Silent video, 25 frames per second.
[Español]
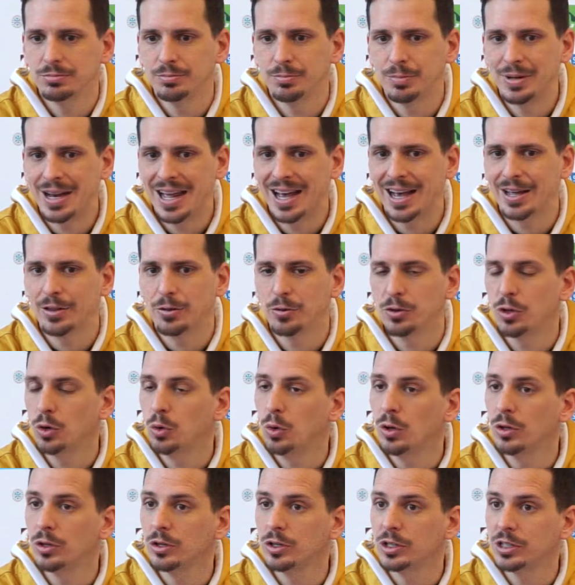plagado de
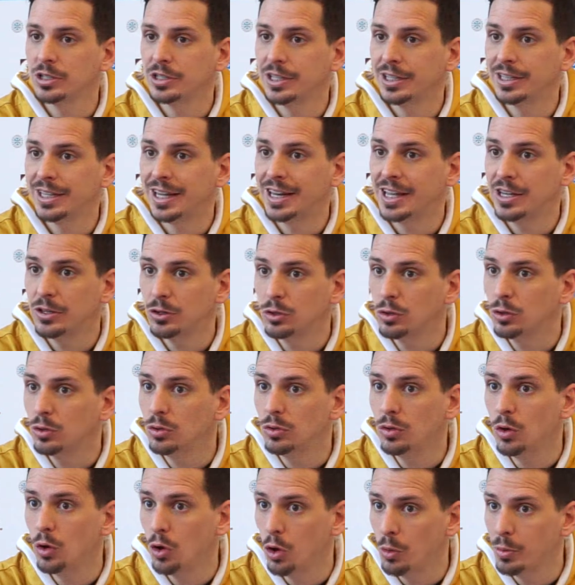jugadores de
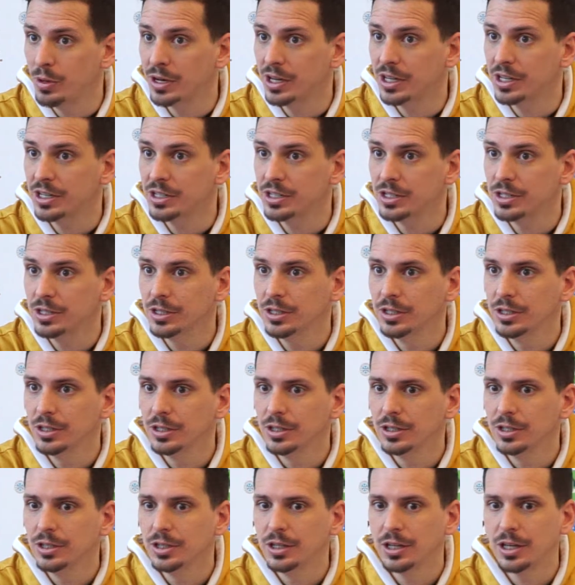talento, jóvenes,
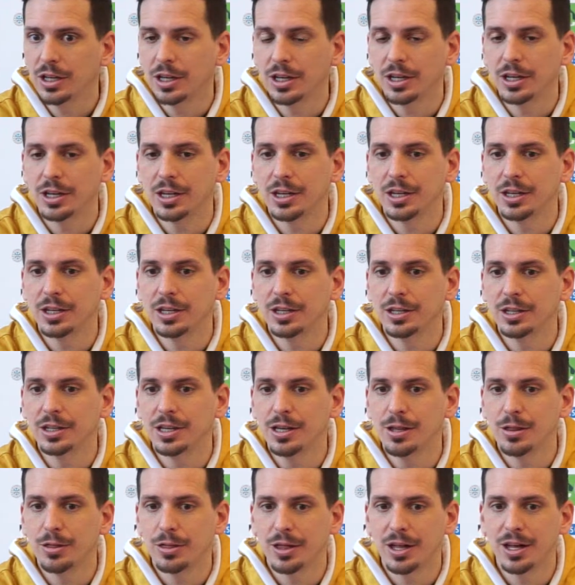que
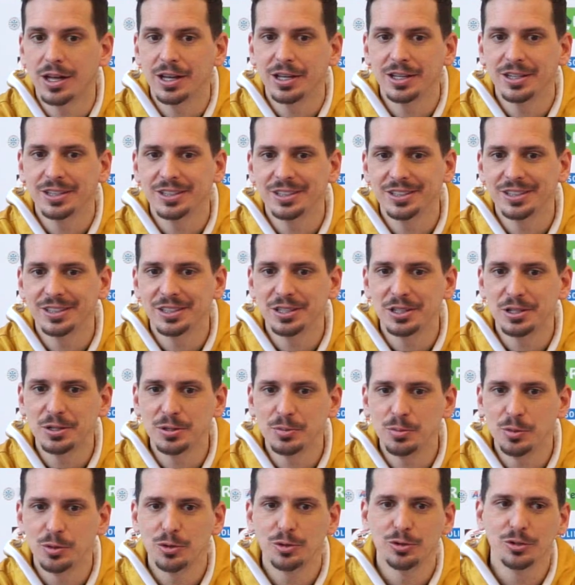quizá, eh,
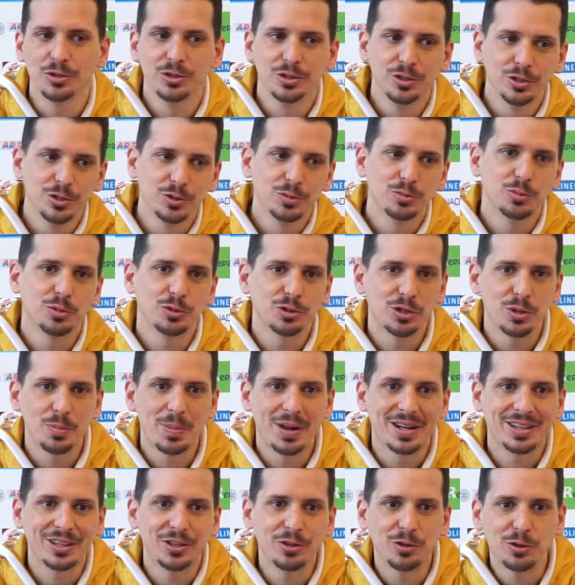bueno, pues el
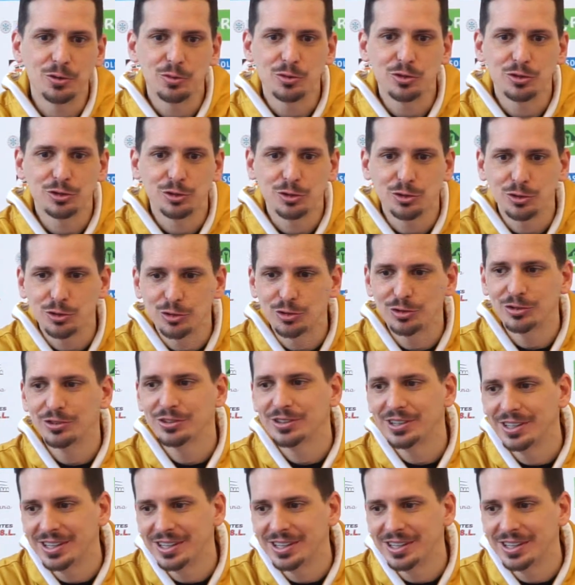partido nuestro